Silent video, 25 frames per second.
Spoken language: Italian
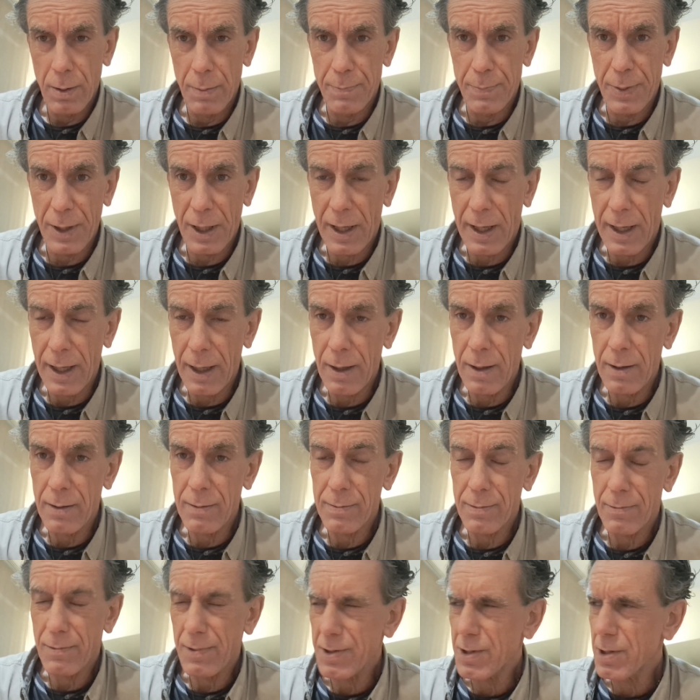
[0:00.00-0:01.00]

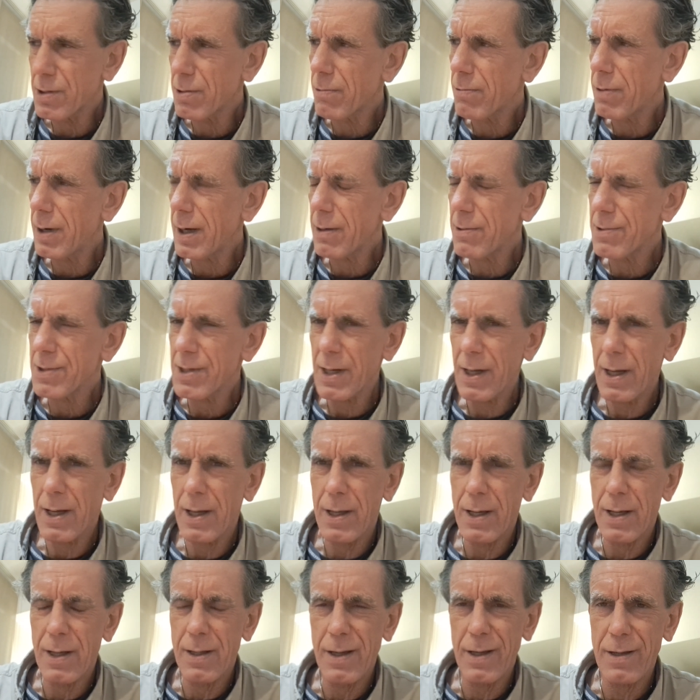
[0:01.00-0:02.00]
perché questo qua cos'è che
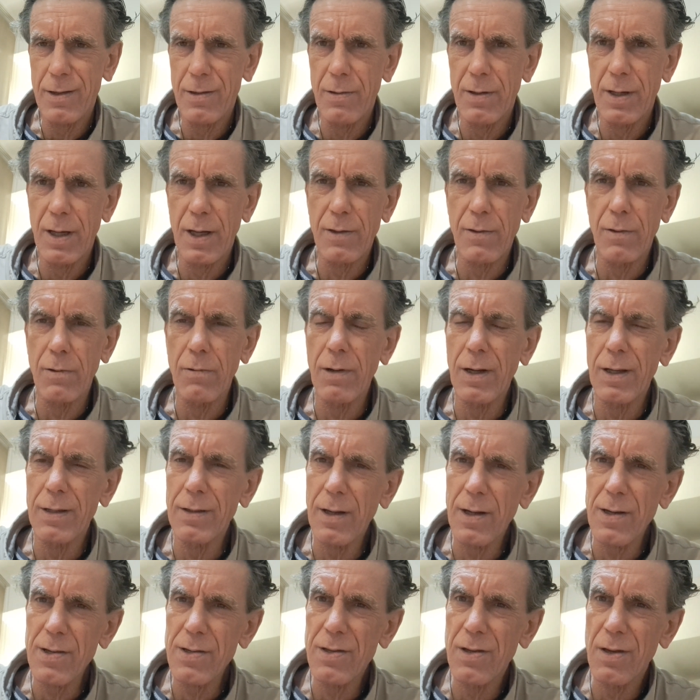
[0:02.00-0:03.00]
gli ha detto? Gli ha detto non
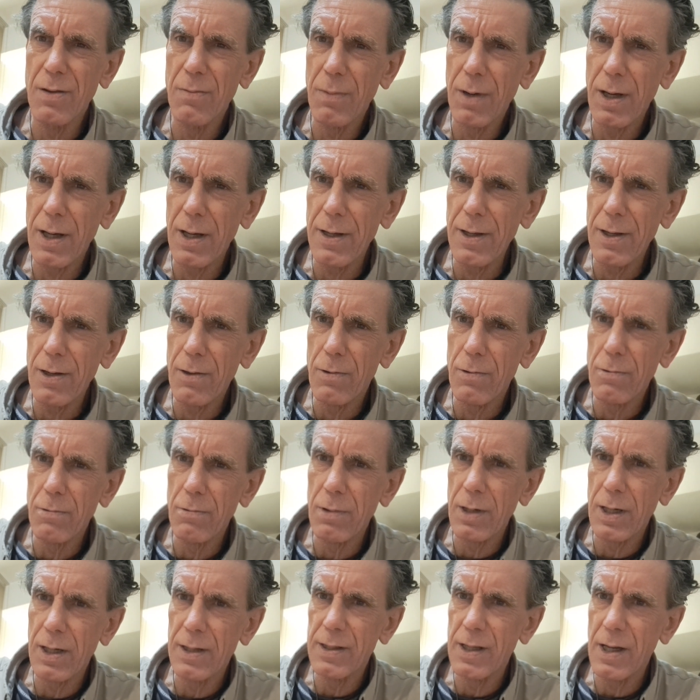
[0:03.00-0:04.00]
andresti mai con
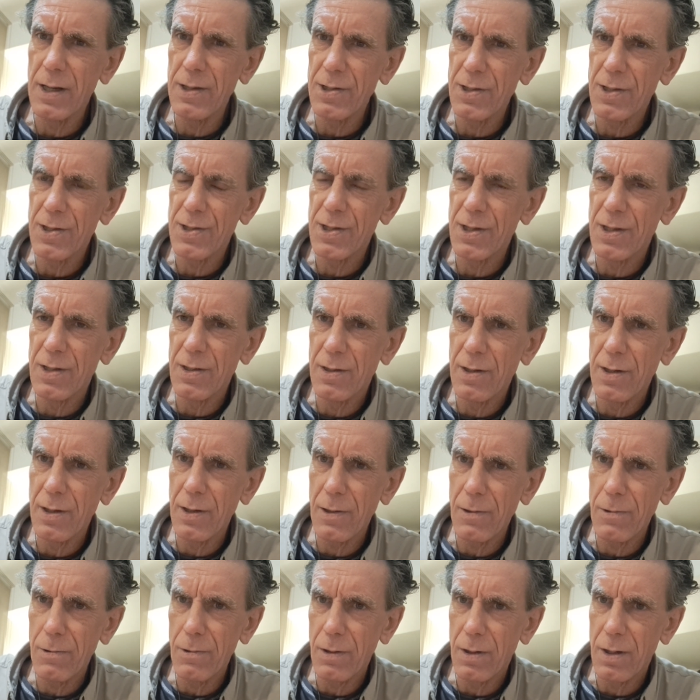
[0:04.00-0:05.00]
una Dacia
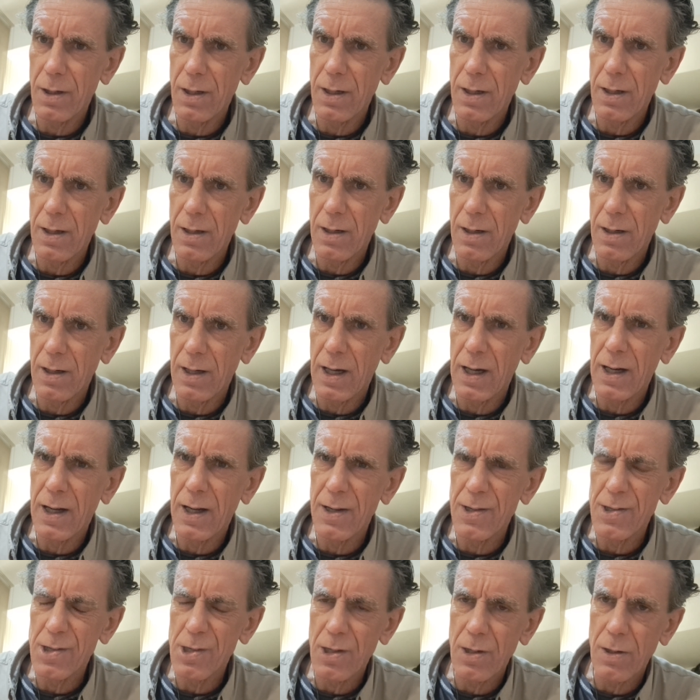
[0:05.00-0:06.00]
Sandero a, al
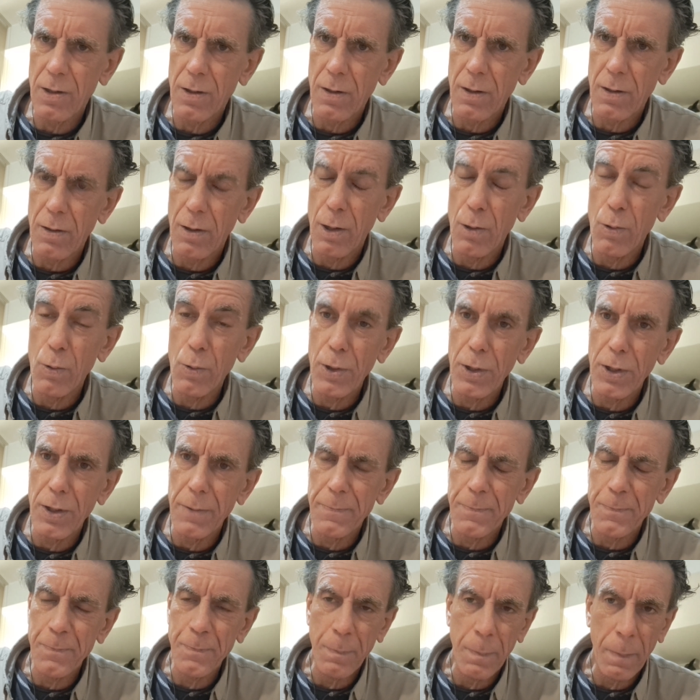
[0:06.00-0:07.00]
casino e
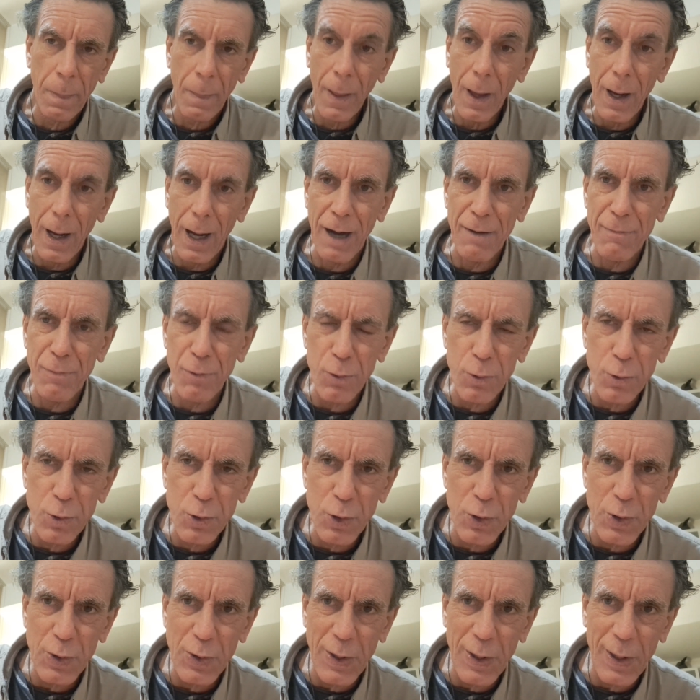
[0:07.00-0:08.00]
lui ha
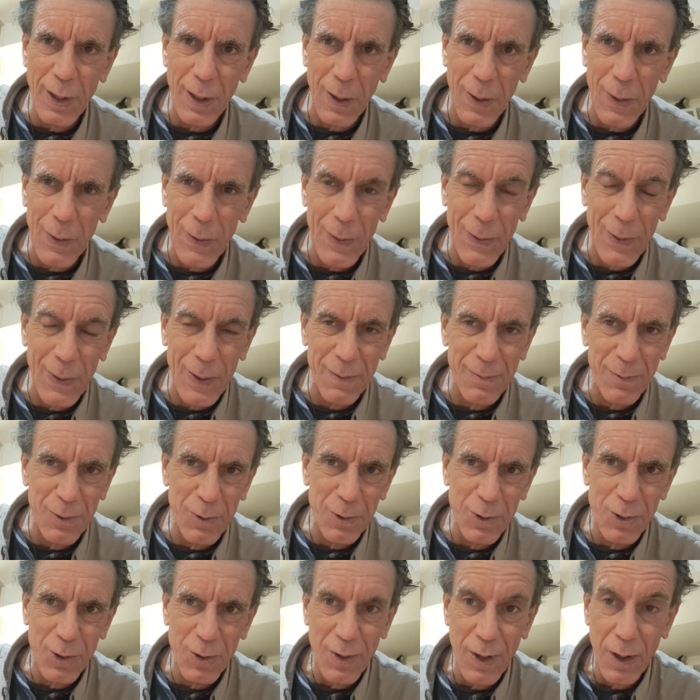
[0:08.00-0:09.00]
voluto dirlo, no? Ha
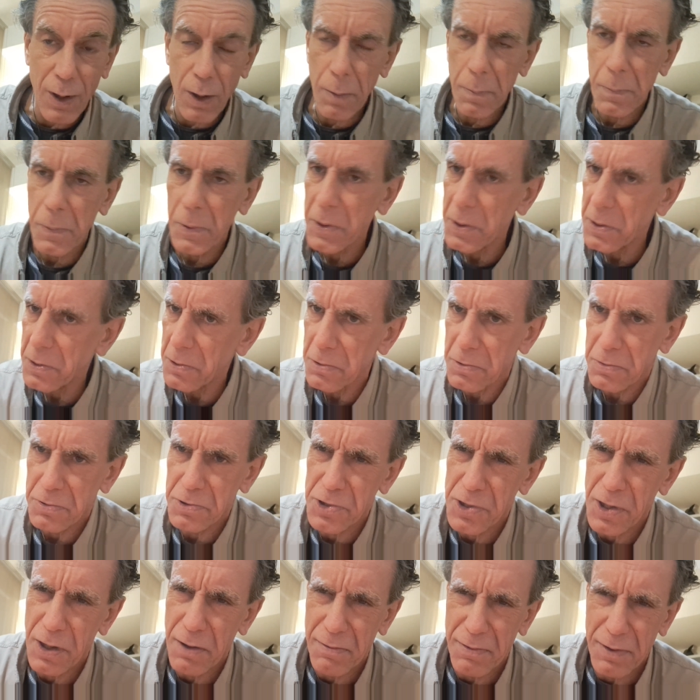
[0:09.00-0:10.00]
voluto dirlo, poi io
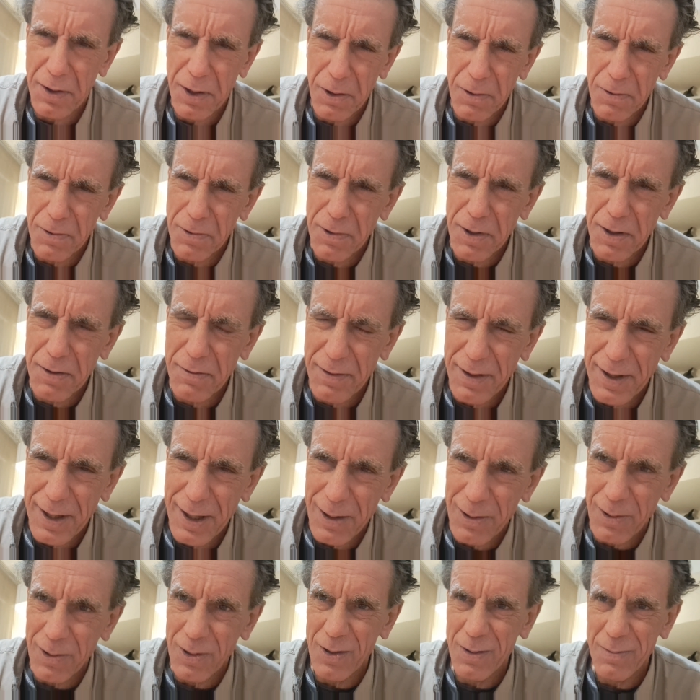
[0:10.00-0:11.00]
se è vero non è
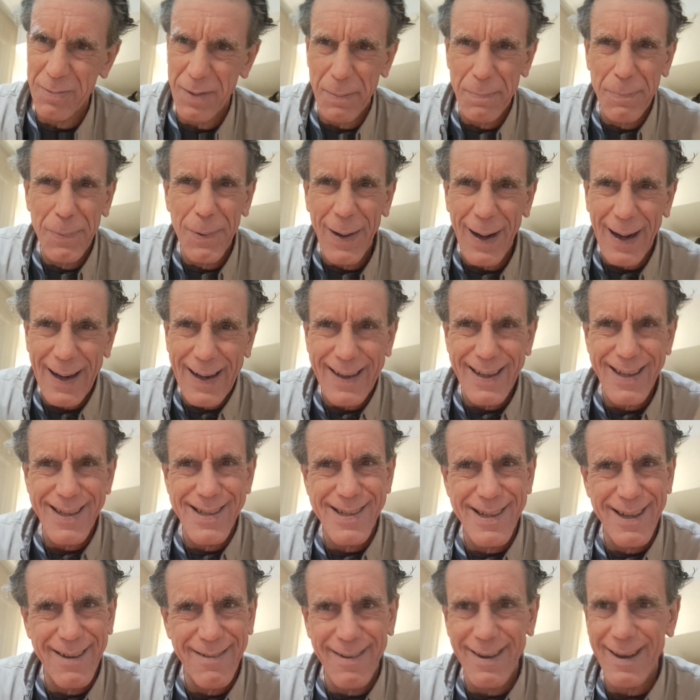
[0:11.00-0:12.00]
vero, no? Ma poi anche
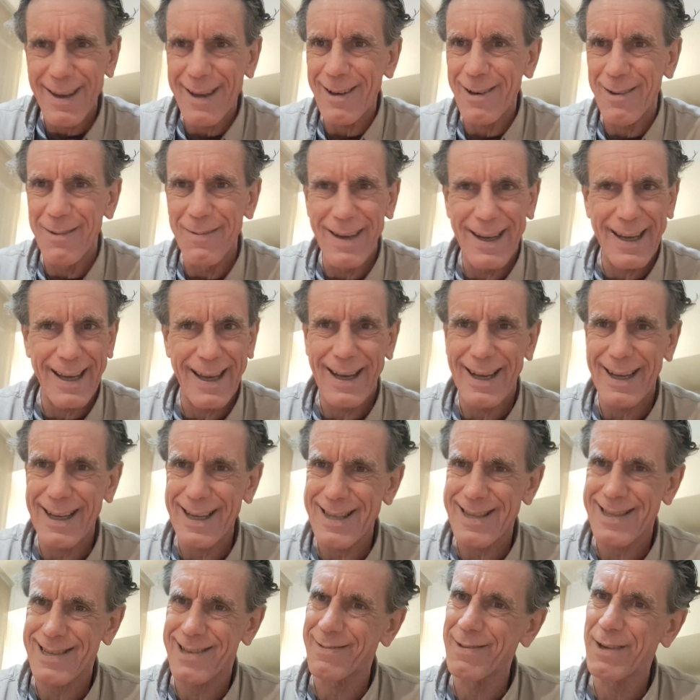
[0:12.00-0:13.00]
se è vero, ma che
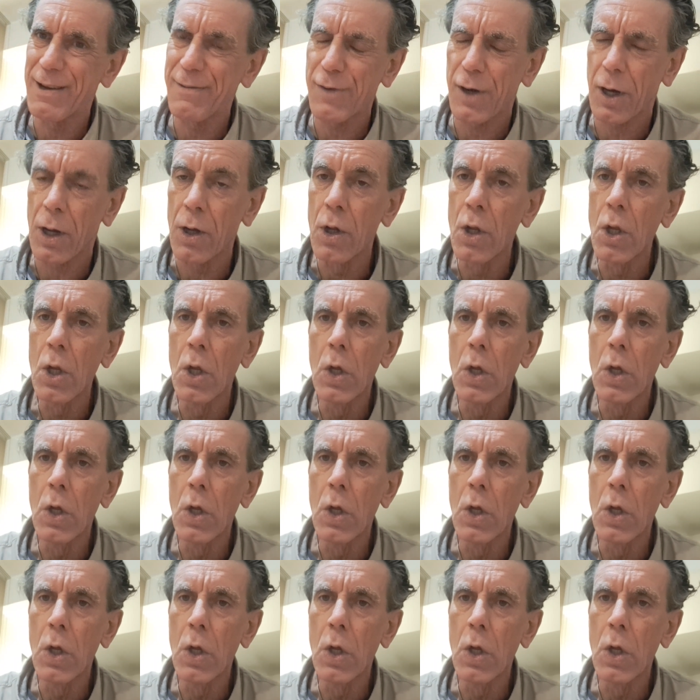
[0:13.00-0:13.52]
cazzo ne frega?